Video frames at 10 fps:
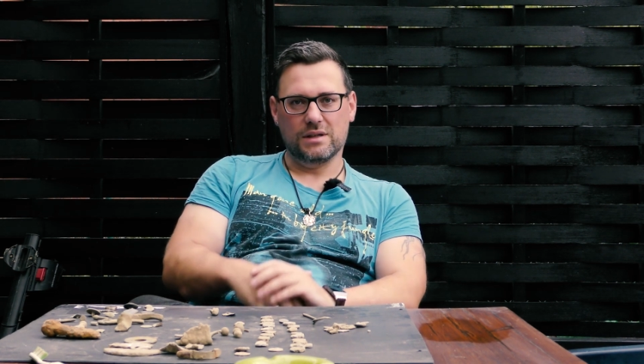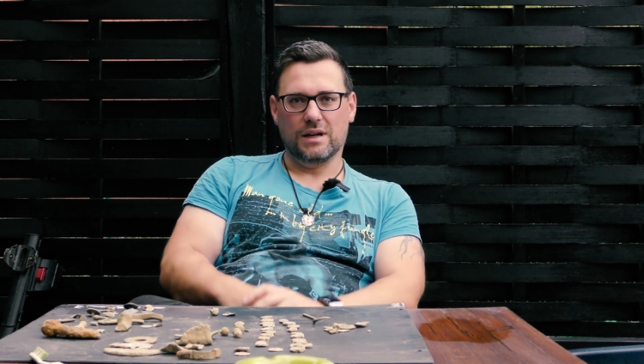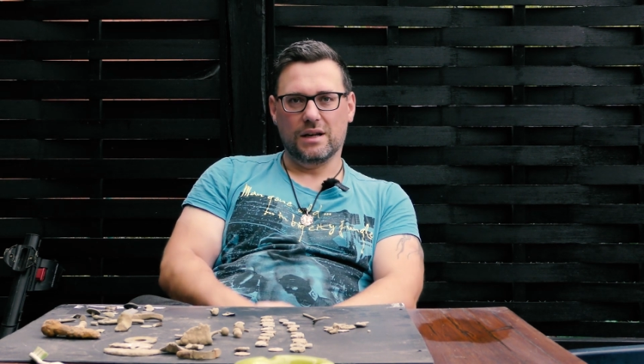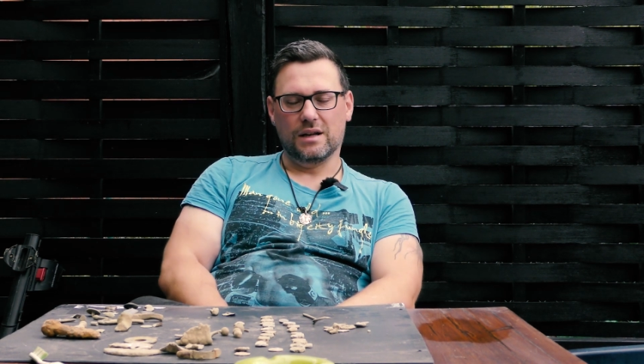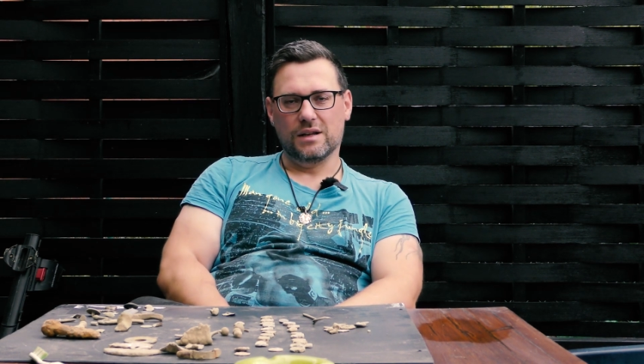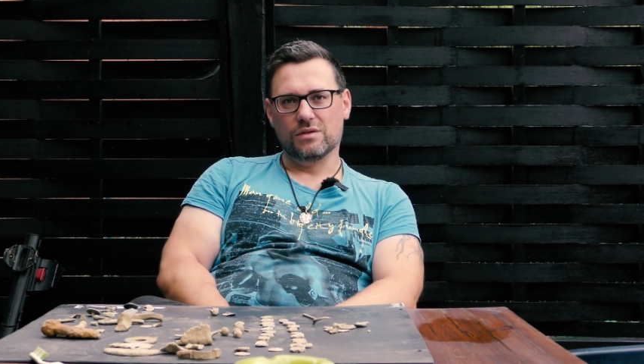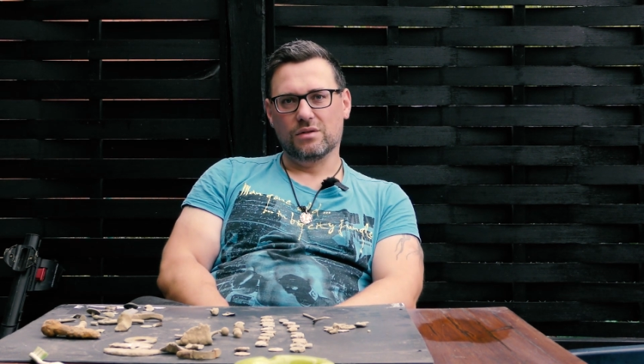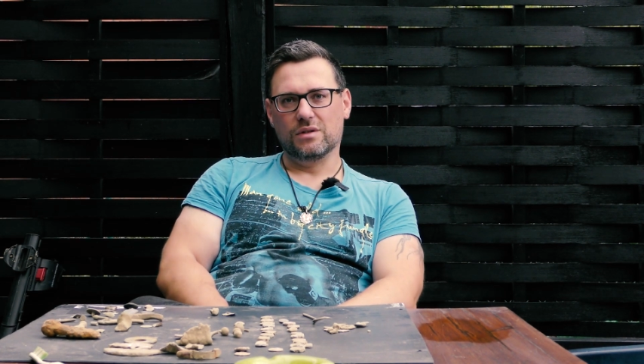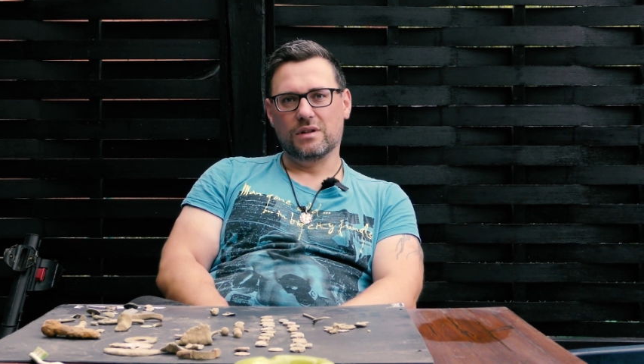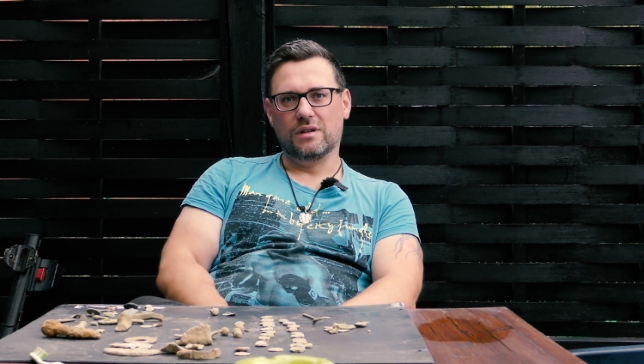Ich halte
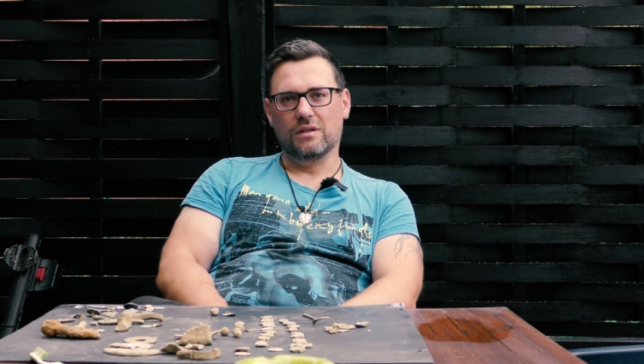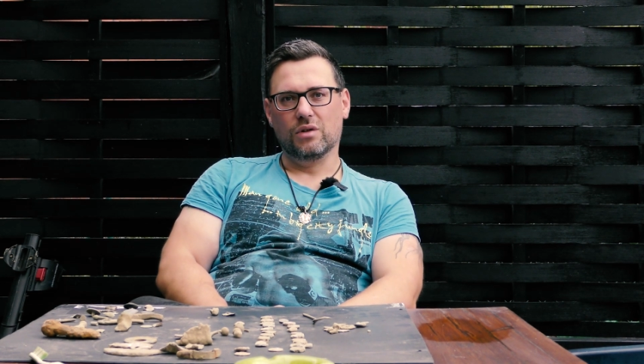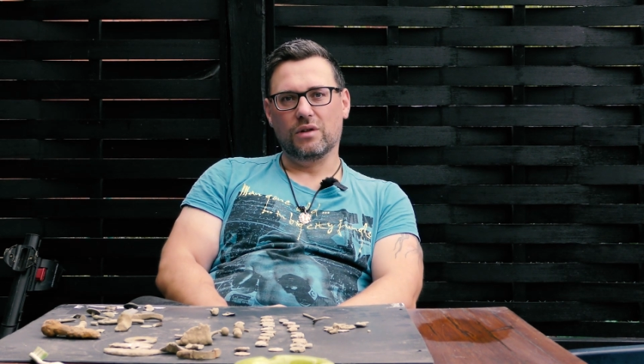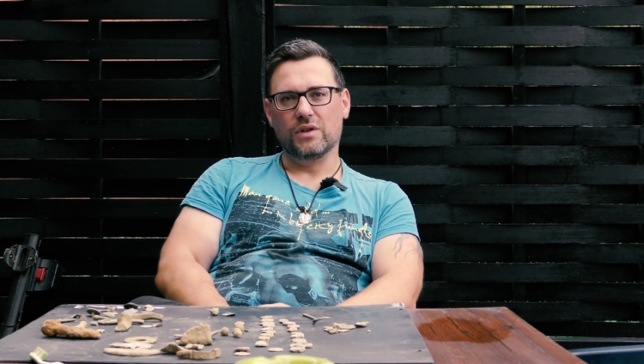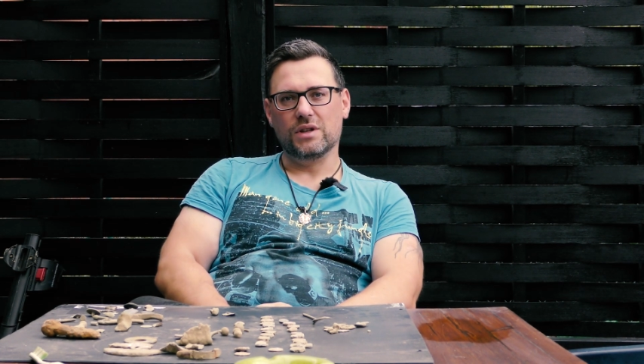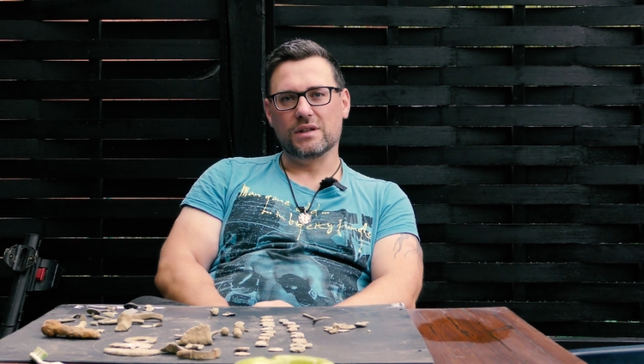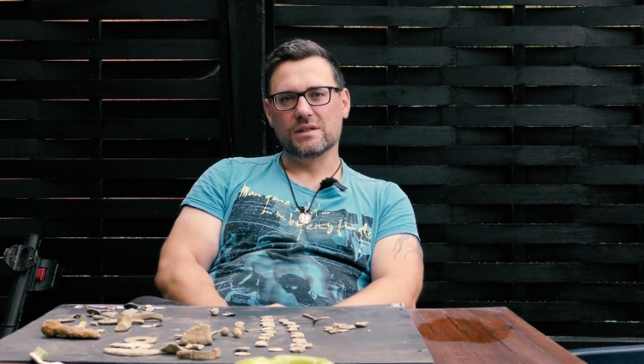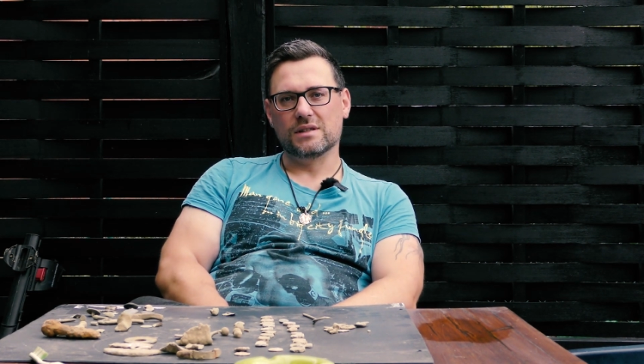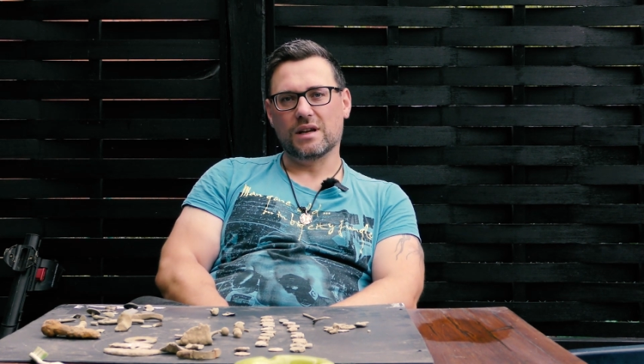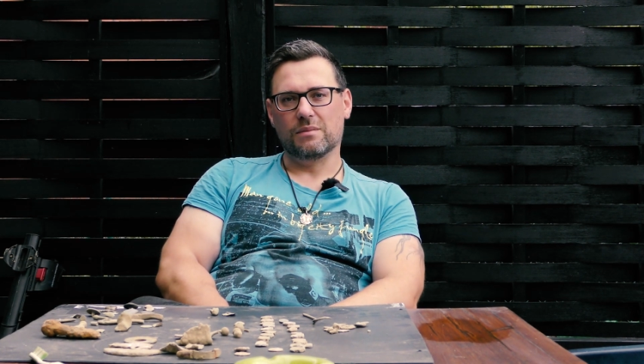also nur die
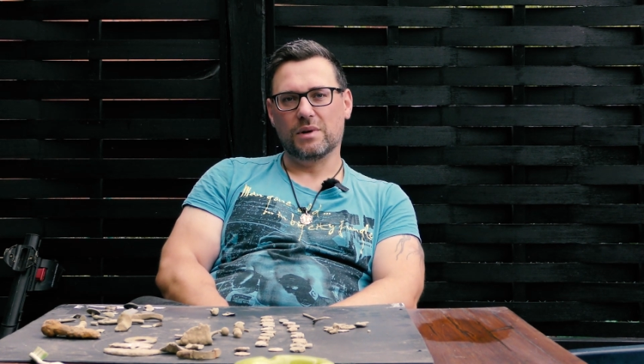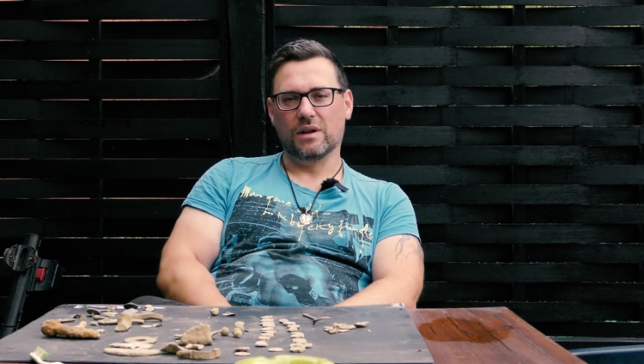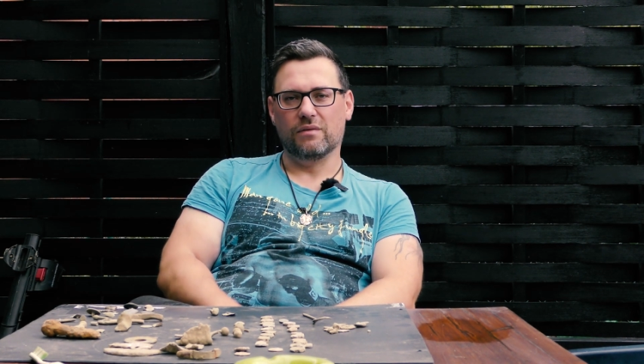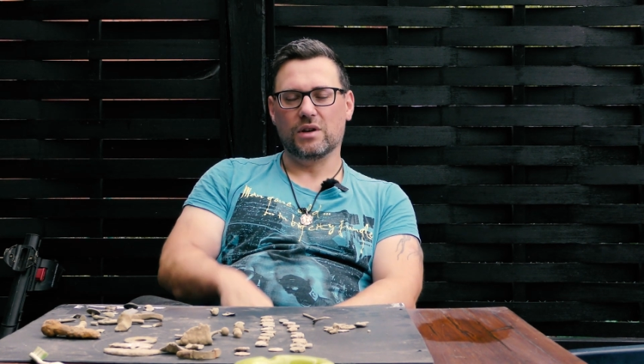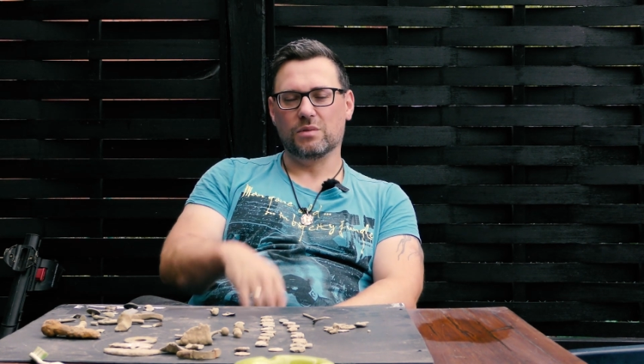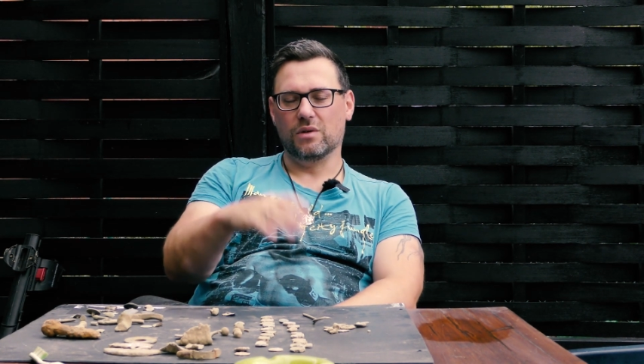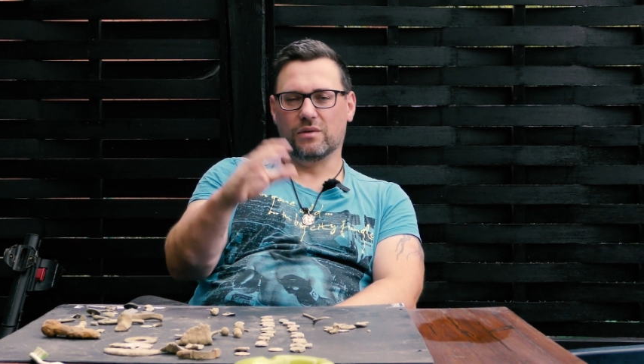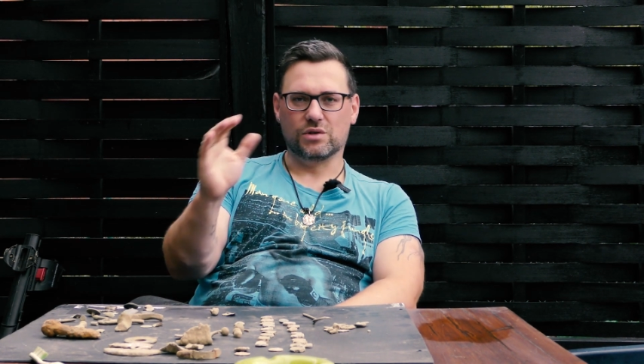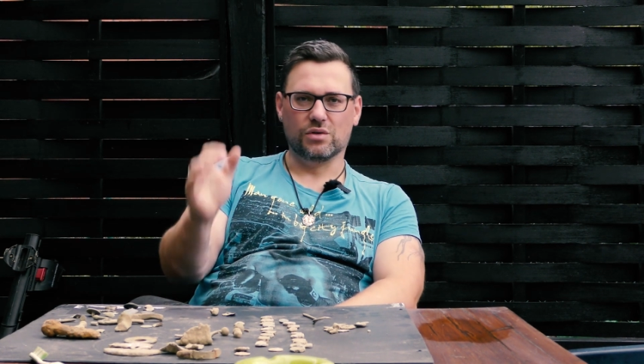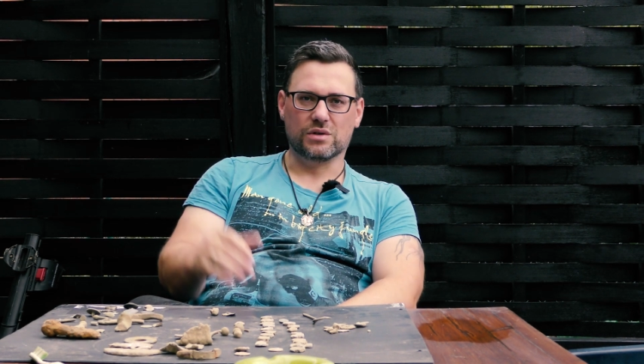wichtigsten Sachen mal drin, wenn ich mal
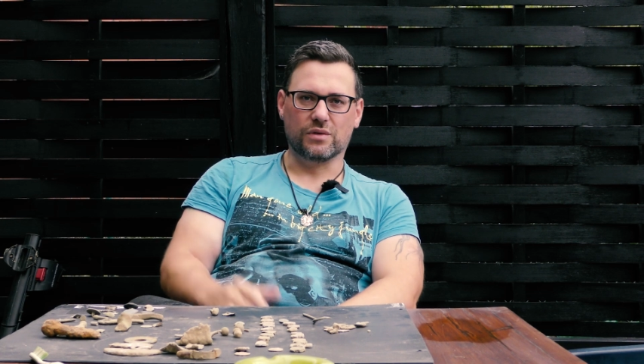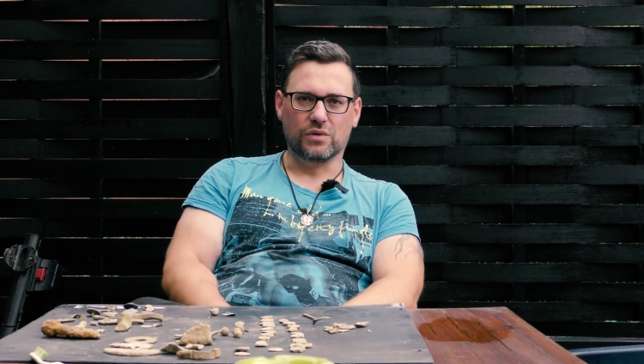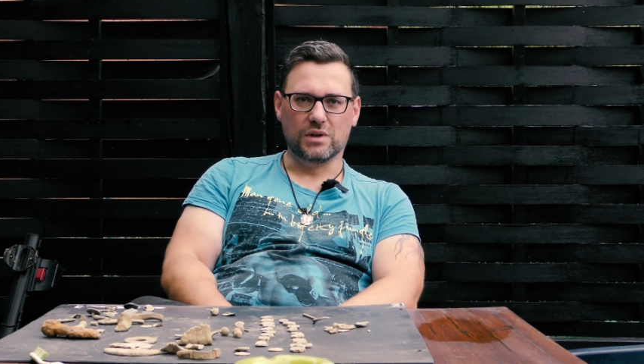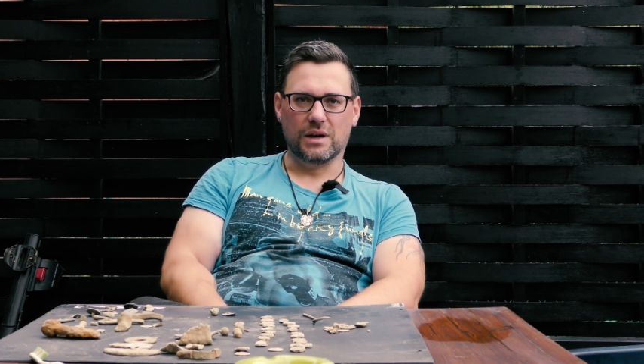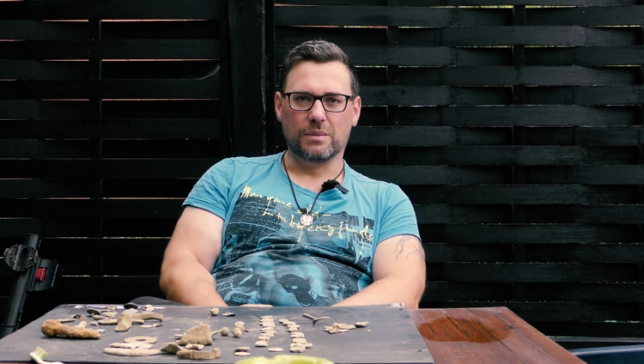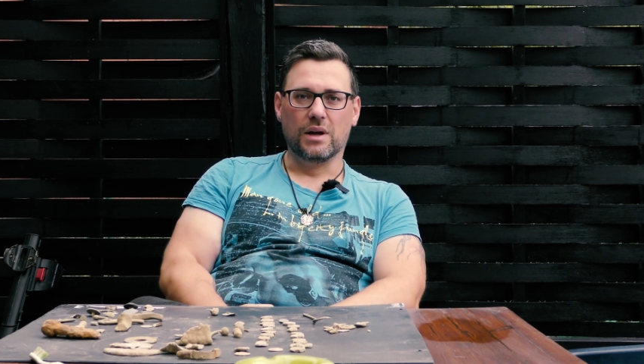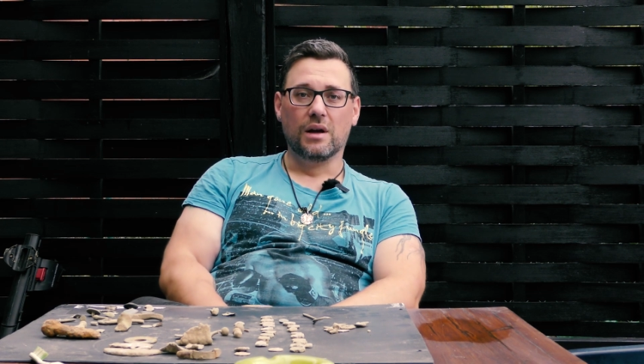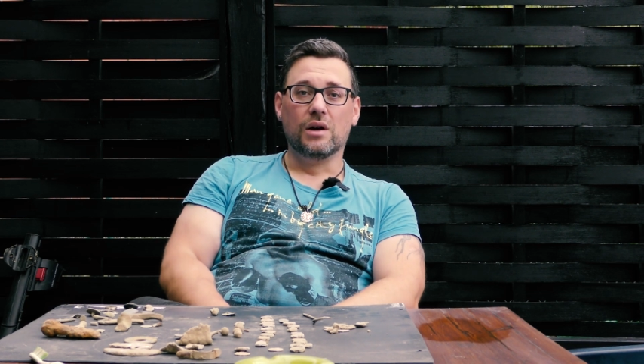irgendwas Schönes gefunden habe.